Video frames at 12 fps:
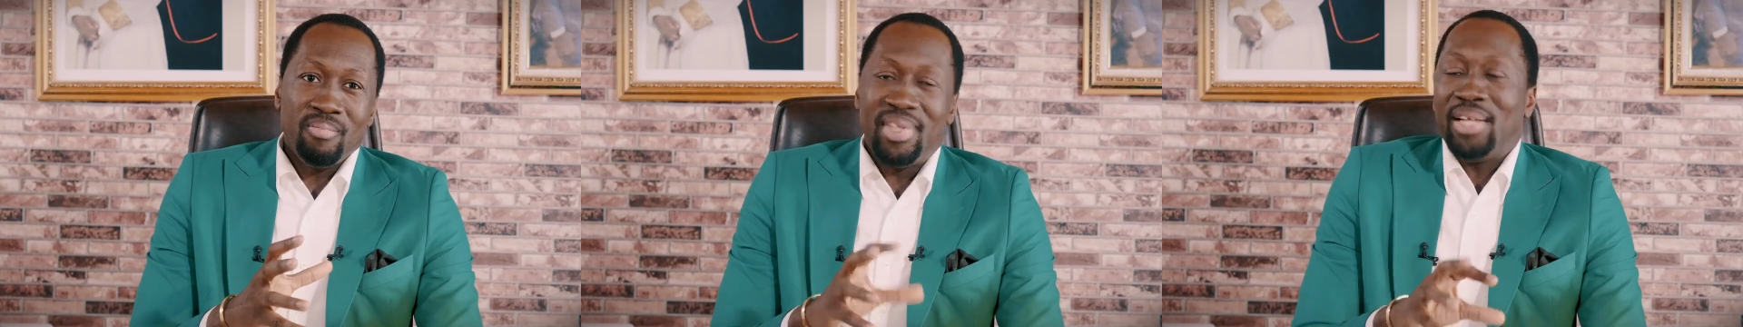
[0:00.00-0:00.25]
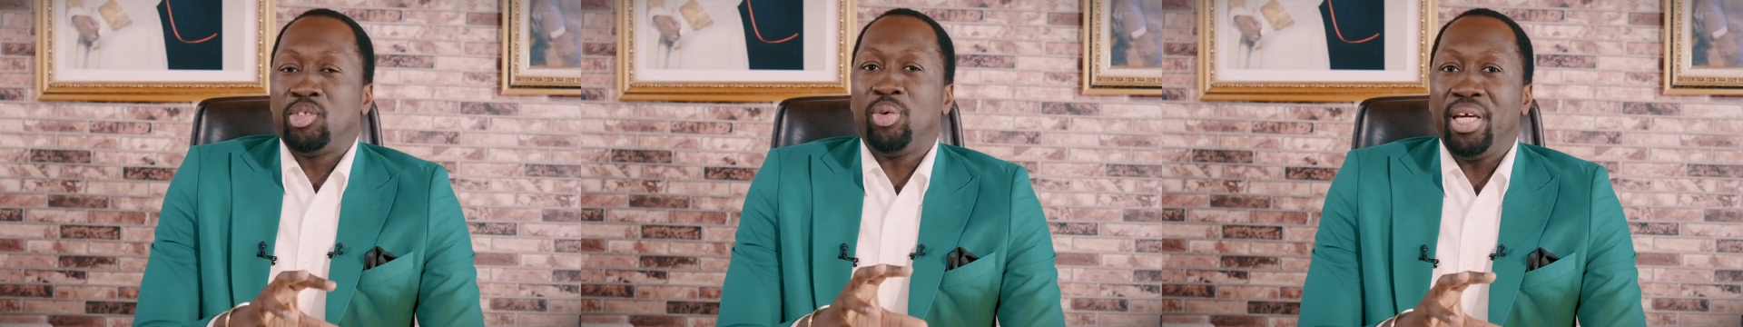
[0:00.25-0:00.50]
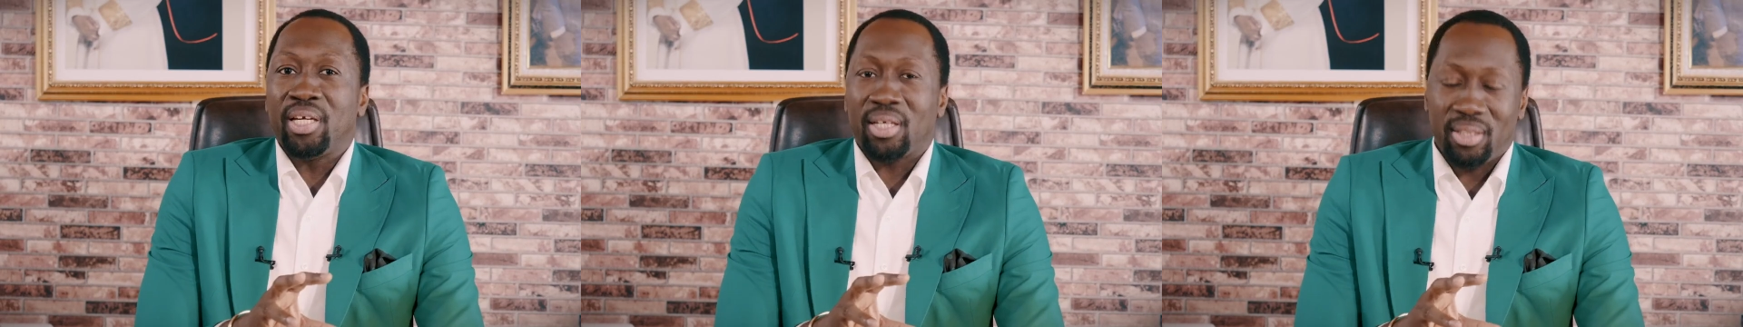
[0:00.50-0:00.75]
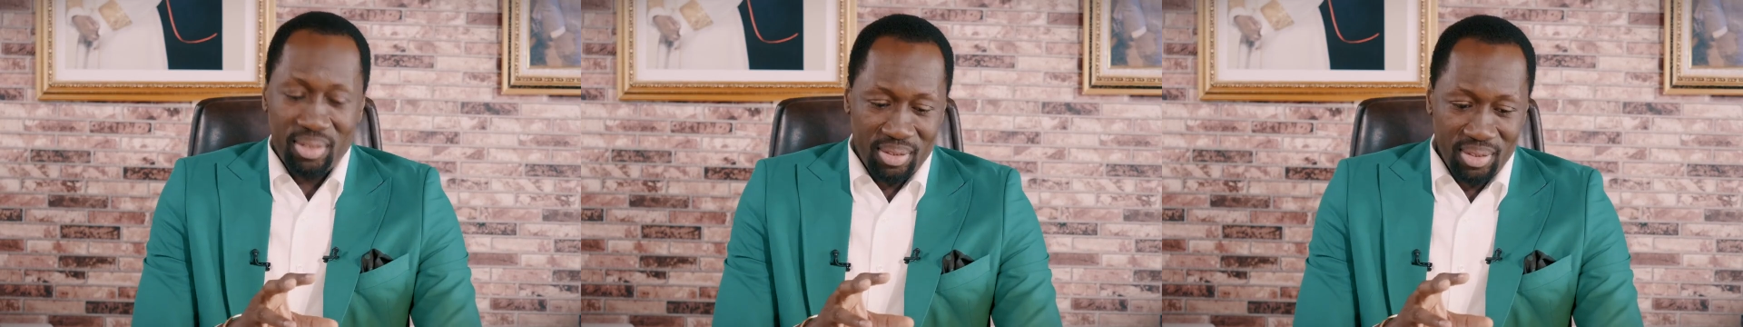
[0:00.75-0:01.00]

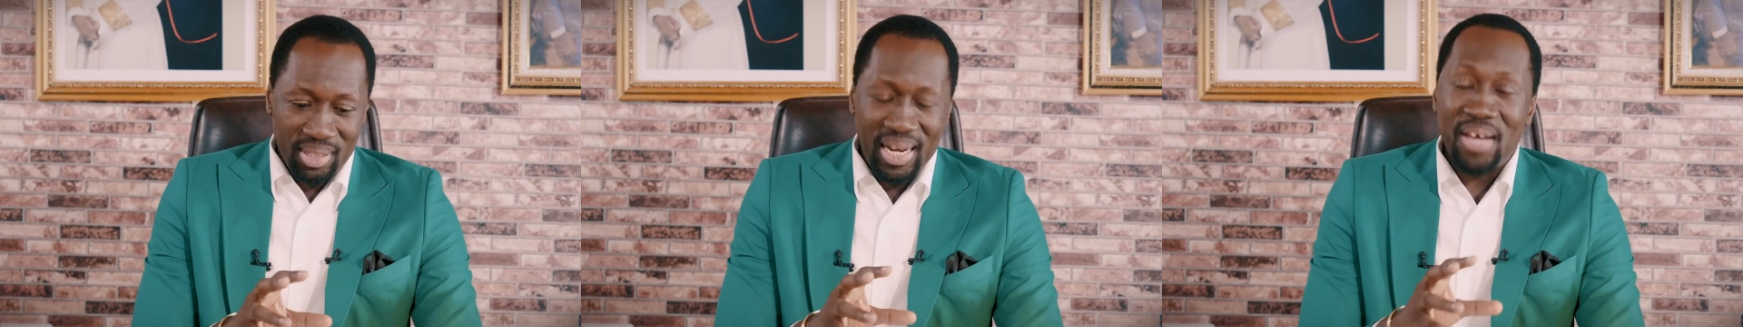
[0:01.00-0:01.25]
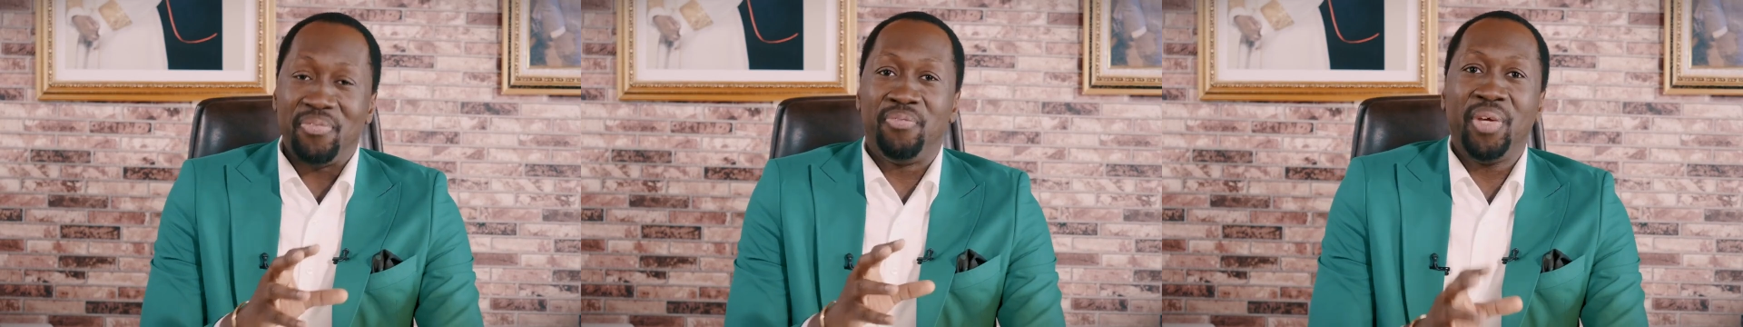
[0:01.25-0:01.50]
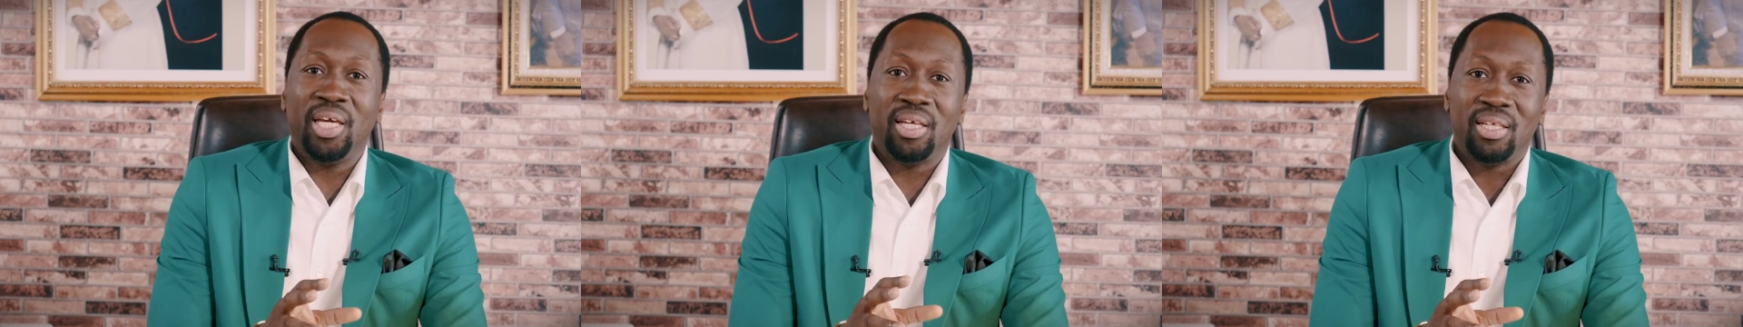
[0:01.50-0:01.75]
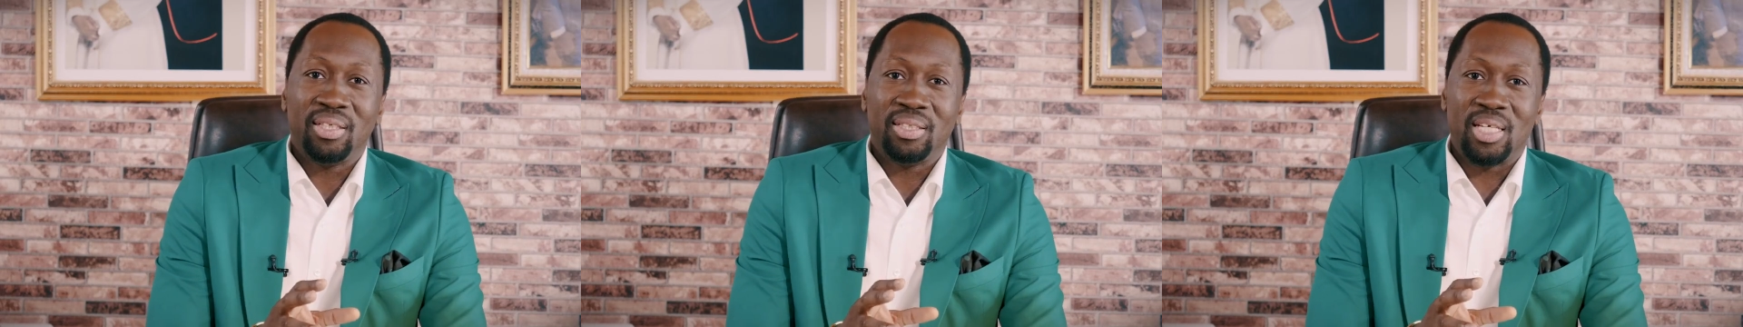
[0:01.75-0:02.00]
détruire la
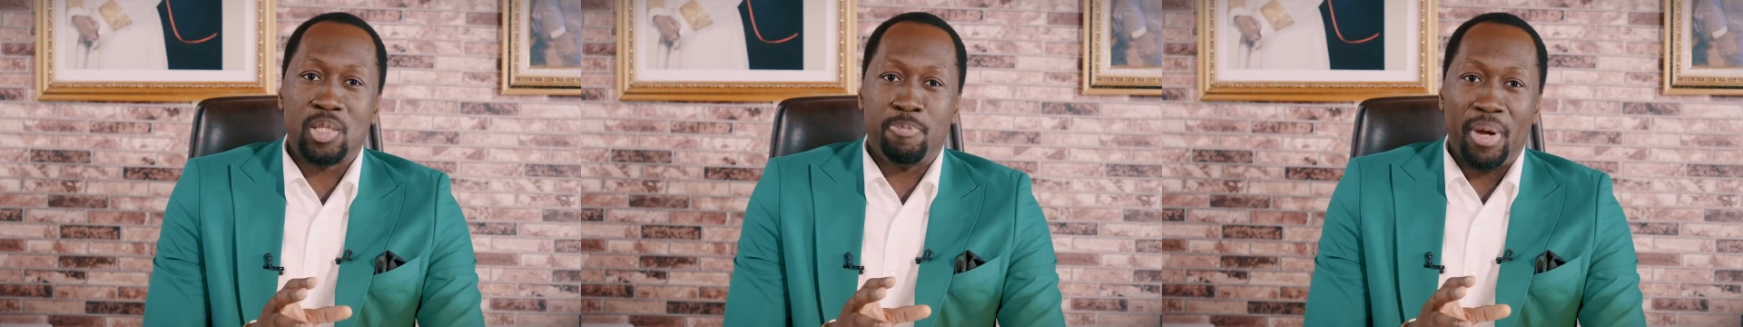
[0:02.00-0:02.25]
vie, n'est-ce